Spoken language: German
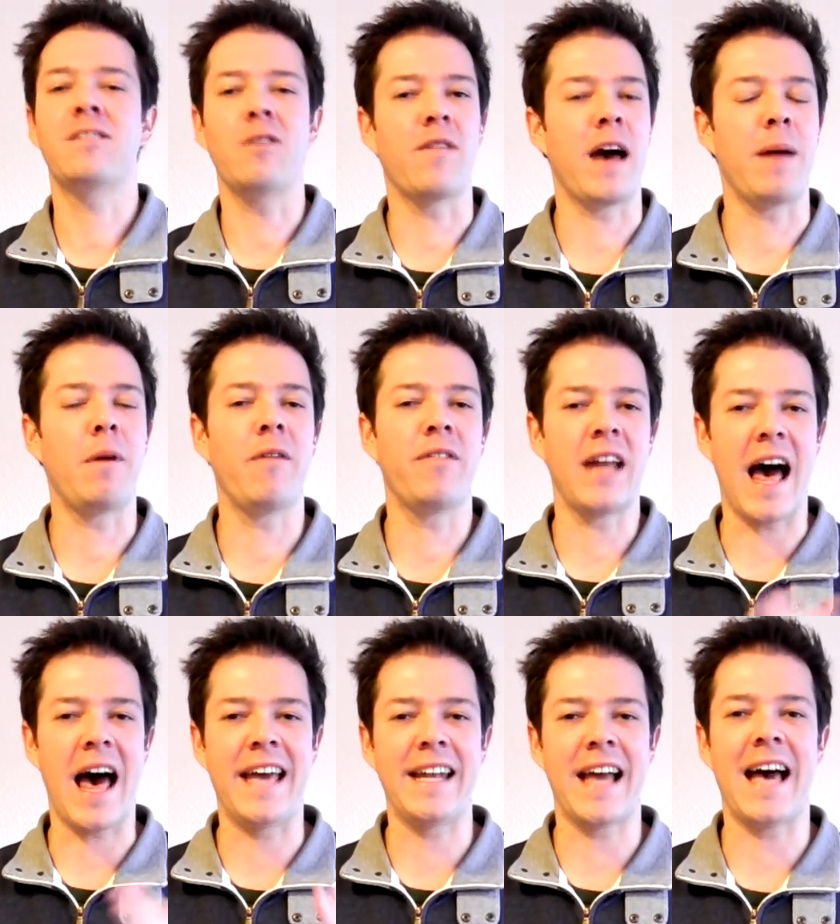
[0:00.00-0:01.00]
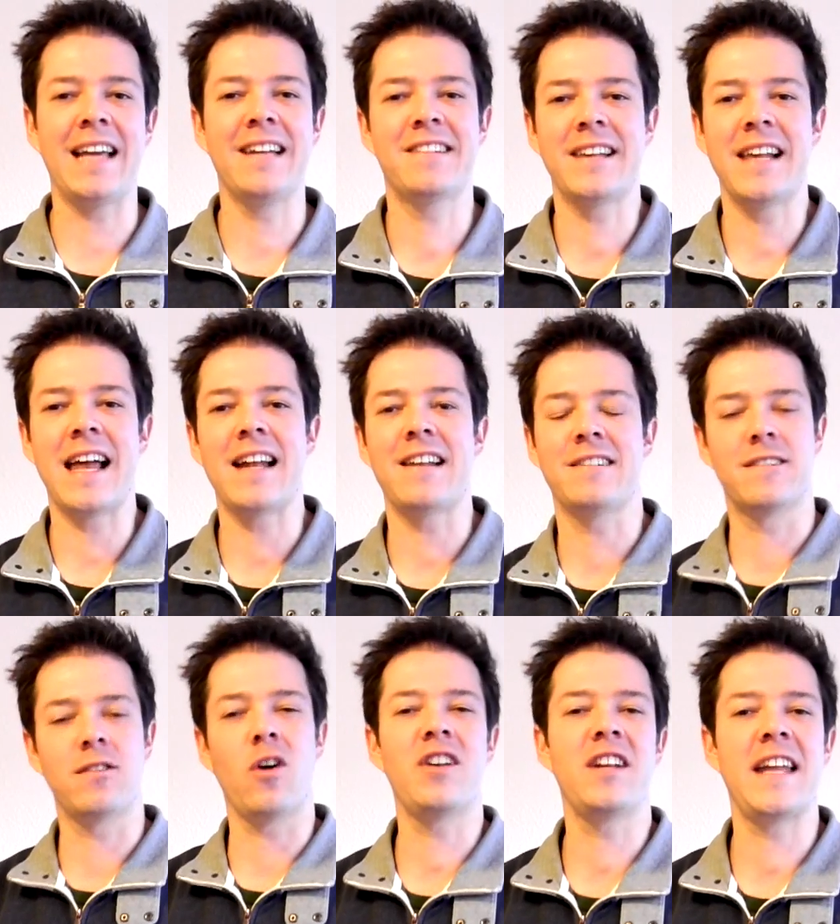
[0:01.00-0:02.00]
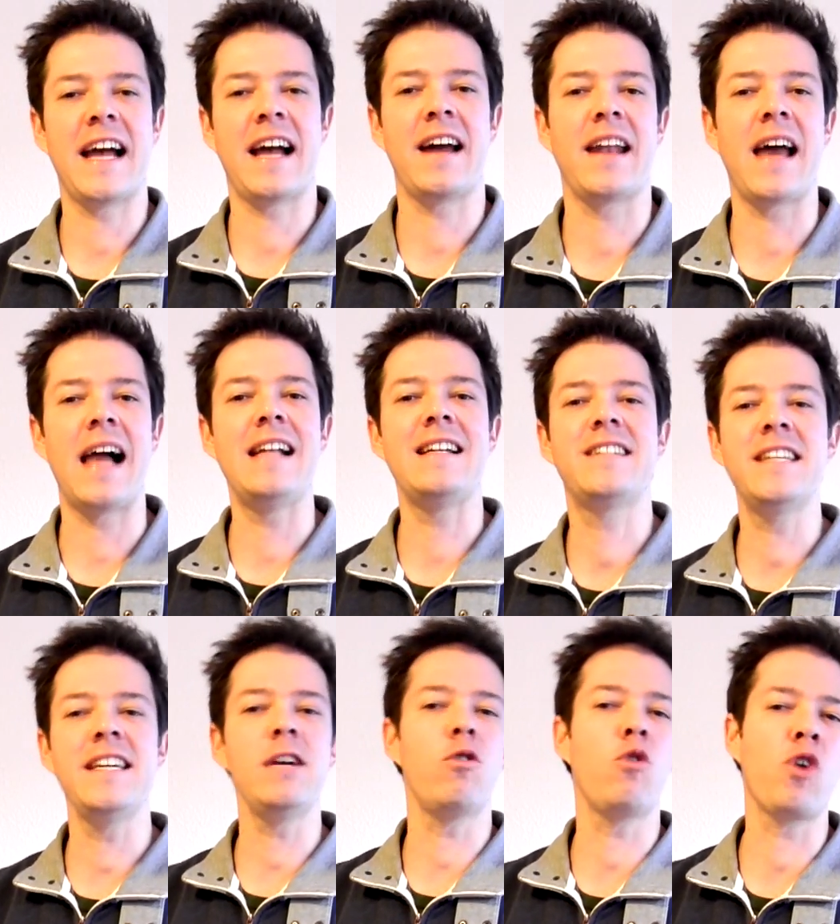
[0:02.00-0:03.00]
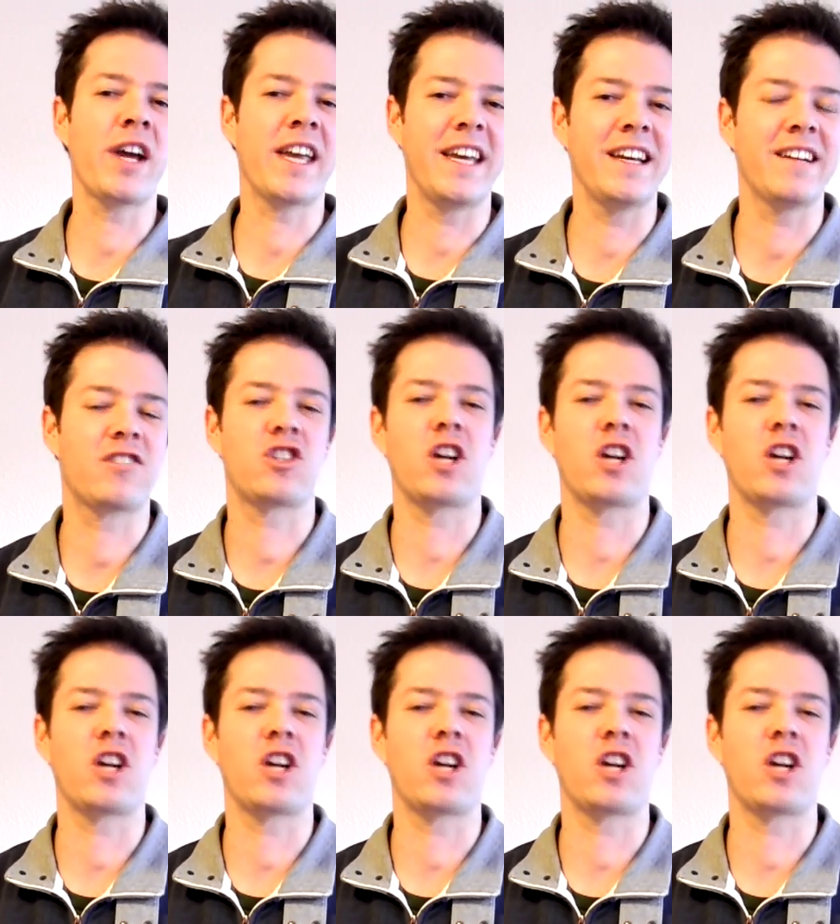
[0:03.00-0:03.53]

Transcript: So, wir haben auch wieder einen Einzähler. Das ist heute der Kanal Die Unkies.